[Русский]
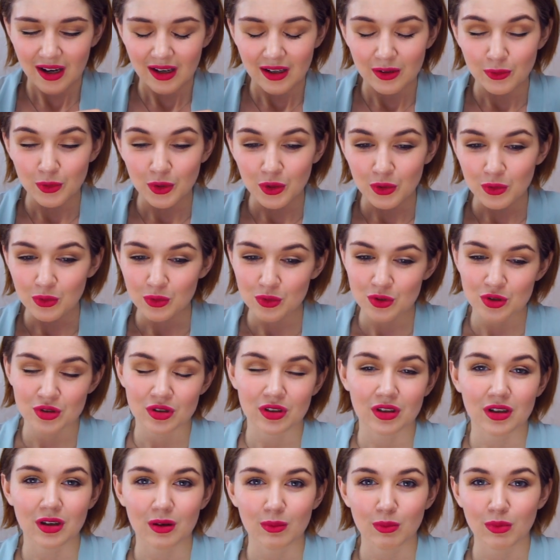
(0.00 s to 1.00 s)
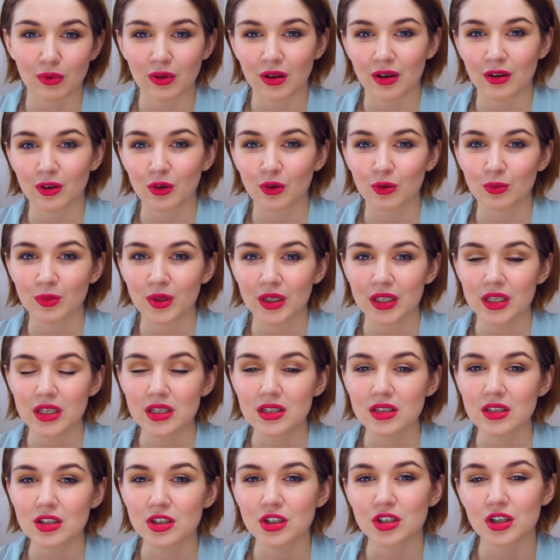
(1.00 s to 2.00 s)
У нее тоже такая была огромная
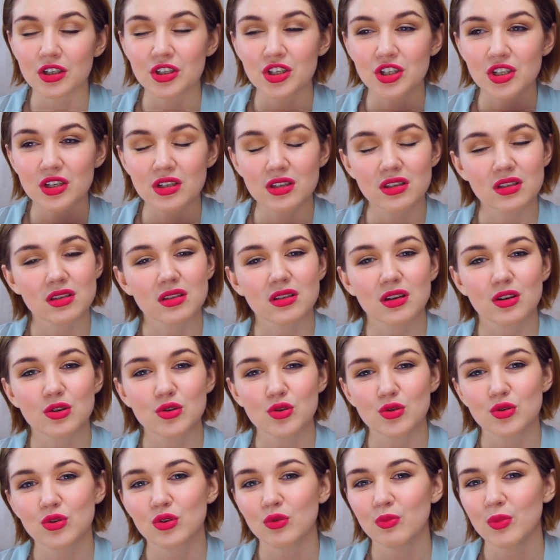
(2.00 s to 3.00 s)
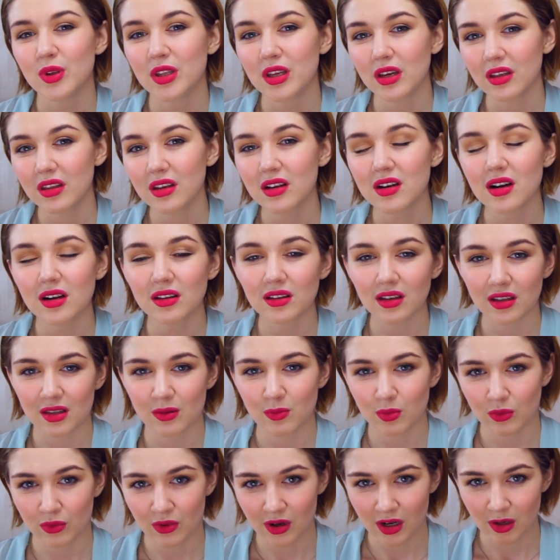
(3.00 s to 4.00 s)
кисточка. Честно скажу, что меня никогда не
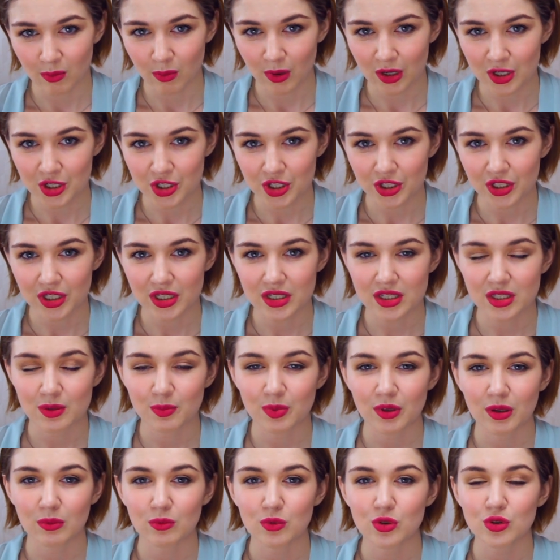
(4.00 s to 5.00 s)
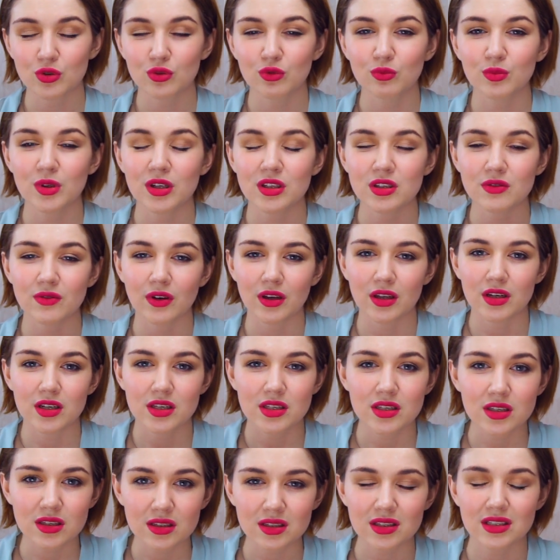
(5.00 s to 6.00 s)
пугали большие кисти, потому что у меня свои
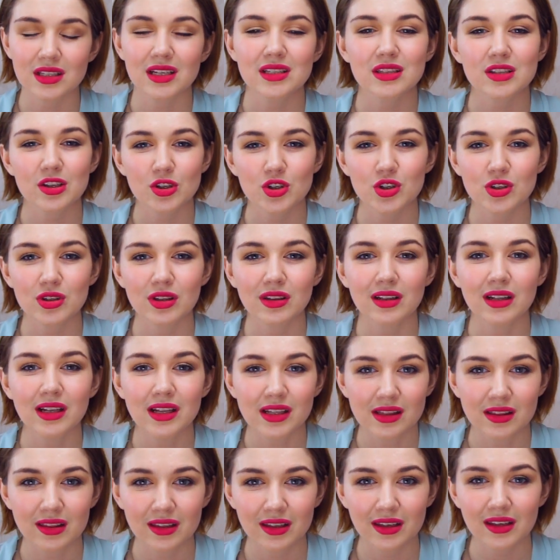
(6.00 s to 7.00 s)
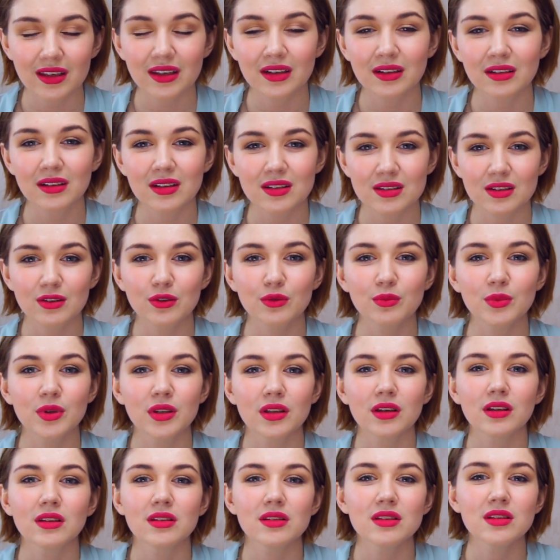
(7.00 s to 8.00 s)
ресницы достаточно длинные, и глаза у
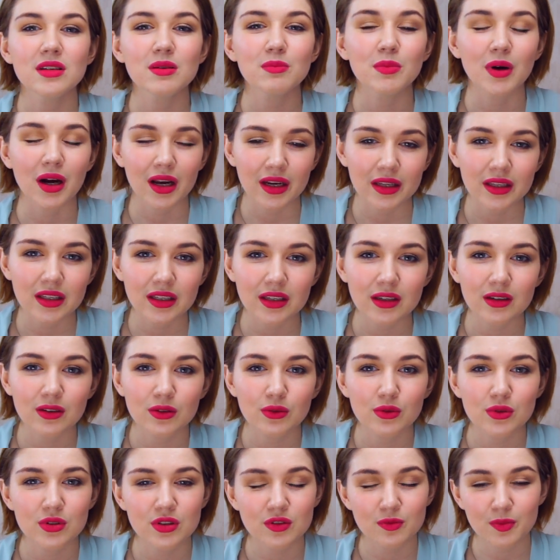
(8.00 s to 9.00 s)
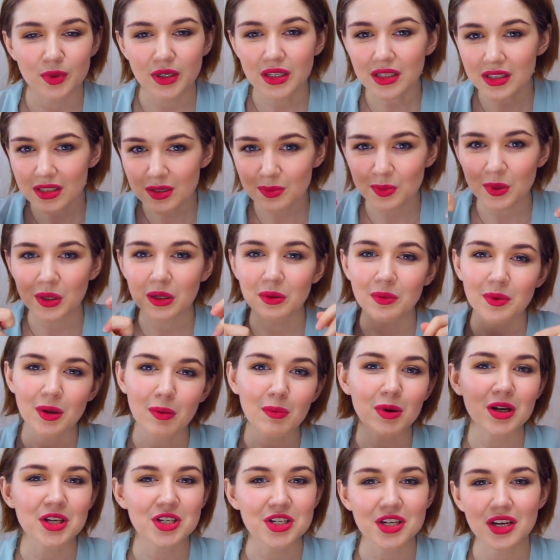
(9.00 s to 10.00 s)
меня не маленькие. То есть, в принципе, для меня
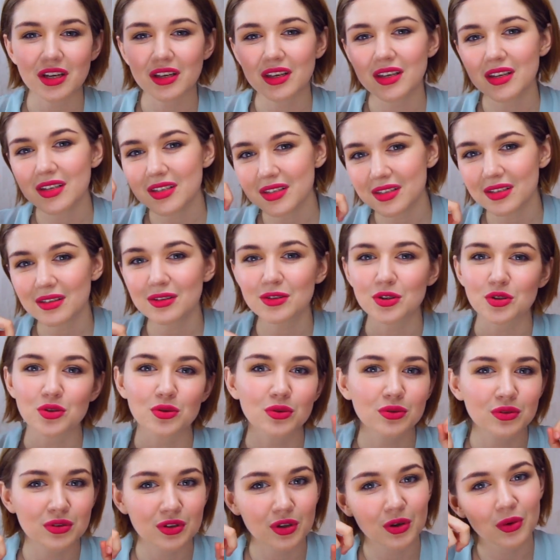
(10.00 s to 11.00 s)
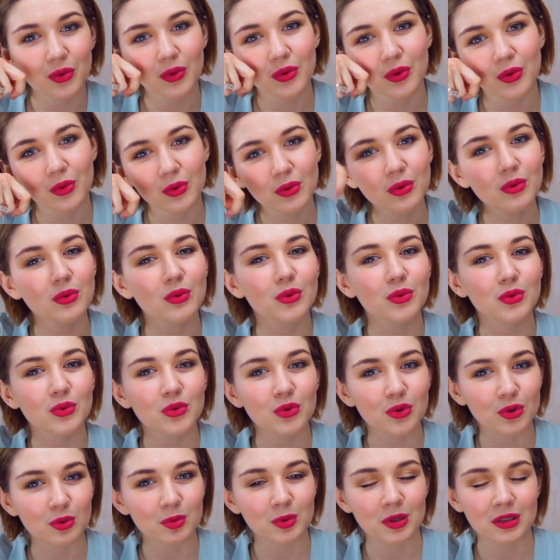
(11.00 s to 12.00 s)
большая кисть – это что-то такое, о,
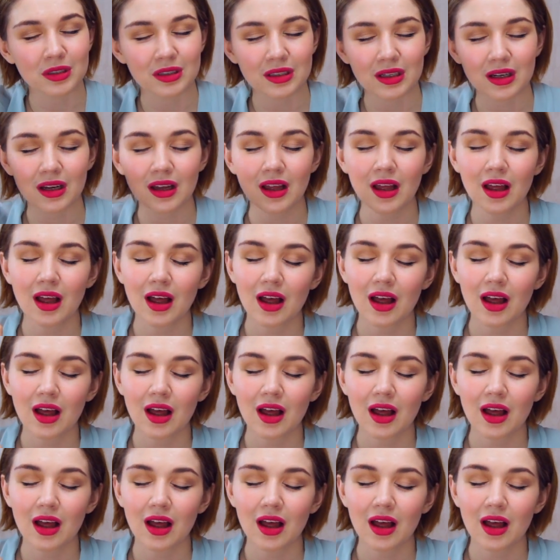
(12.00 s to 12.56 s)
удобно, да